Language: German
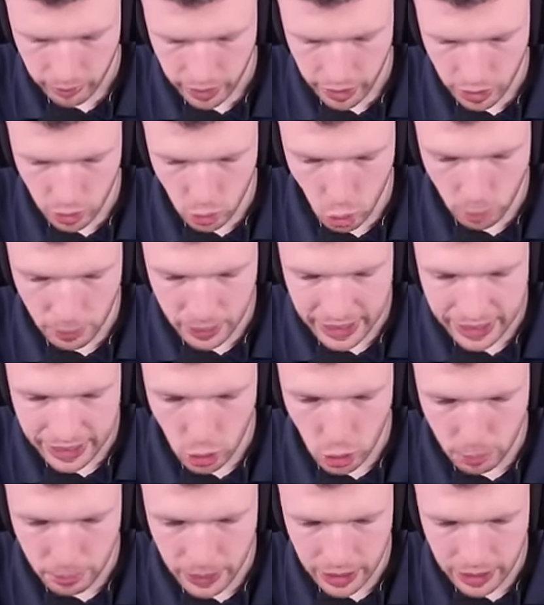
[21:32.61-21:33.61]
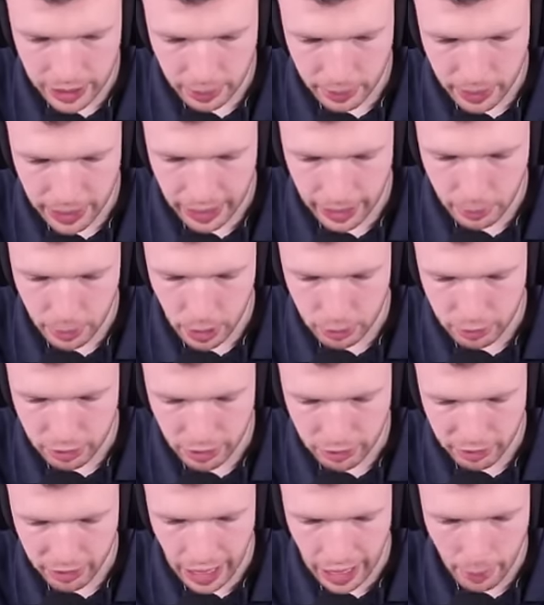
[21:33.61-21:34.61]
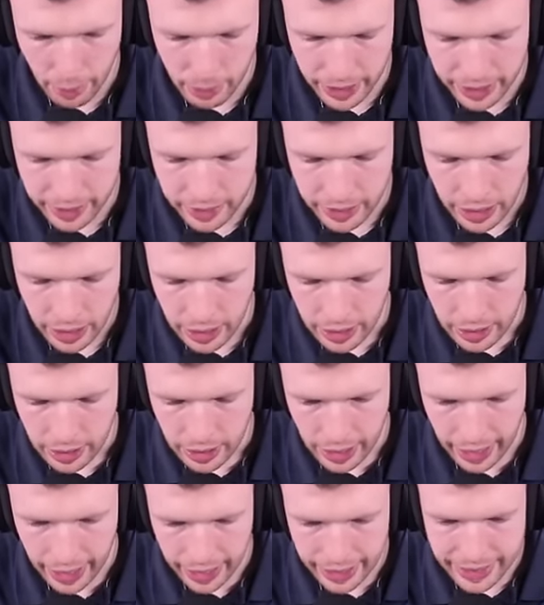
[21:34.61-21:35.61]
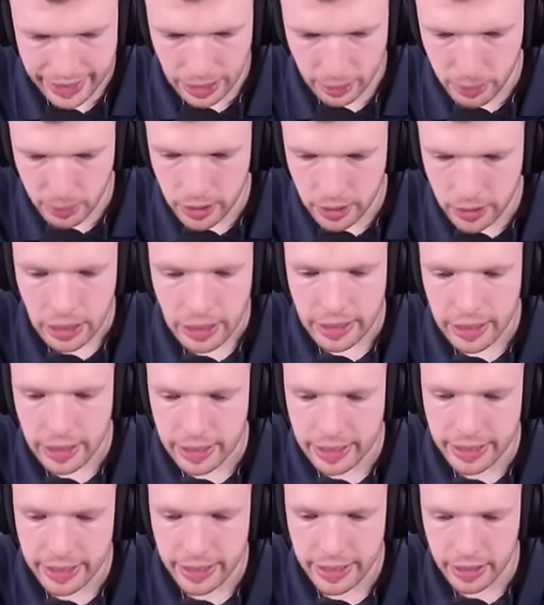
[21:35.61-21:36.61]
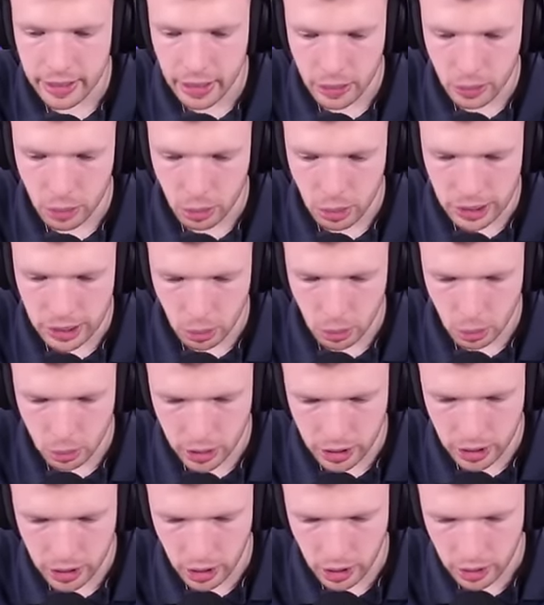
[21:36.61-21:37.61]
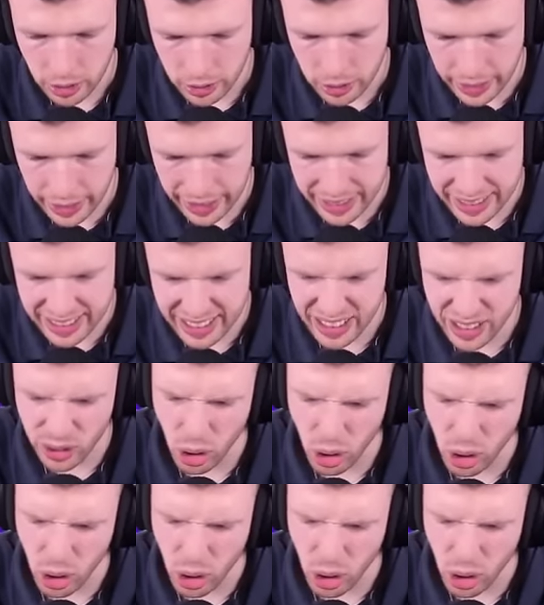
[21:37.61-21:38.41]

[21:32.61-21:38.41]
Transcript: Nur mit Exkopieren, damit kann man auf jeden Fall arbeiten. Einsammeln. Jetzt hier natürlich unser nächstes... Oh